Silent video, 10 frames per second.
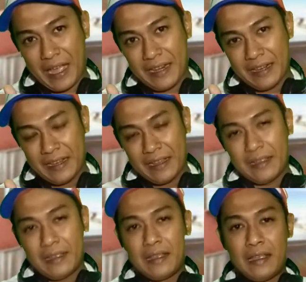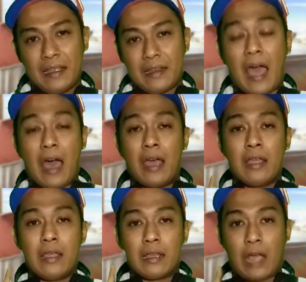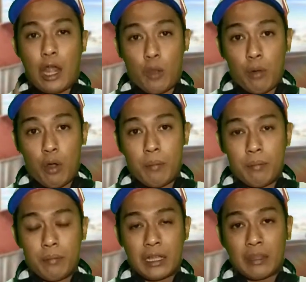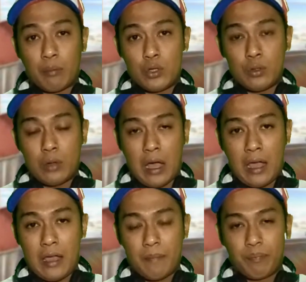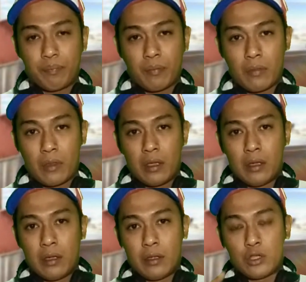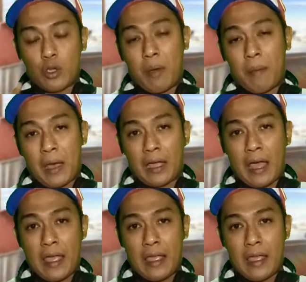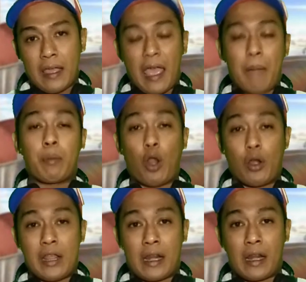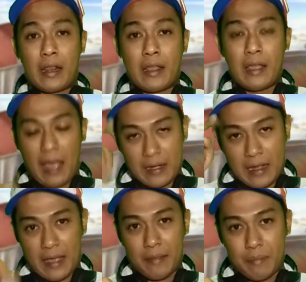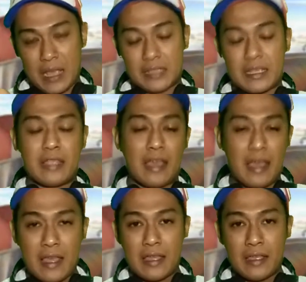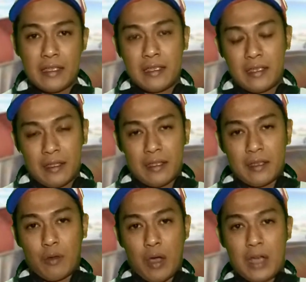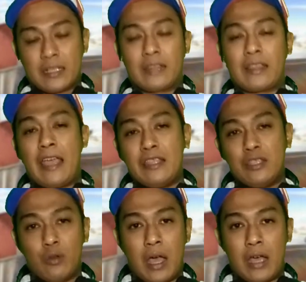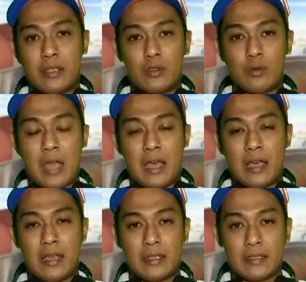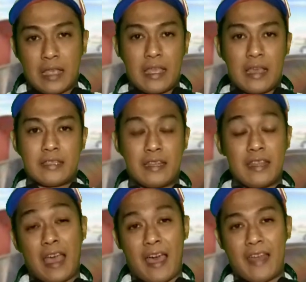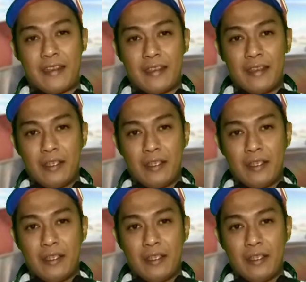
kan nah kalau belum ketemu juga, coba pakai app cloner. Ada biasanya gua sertain juga sudah saya sediakan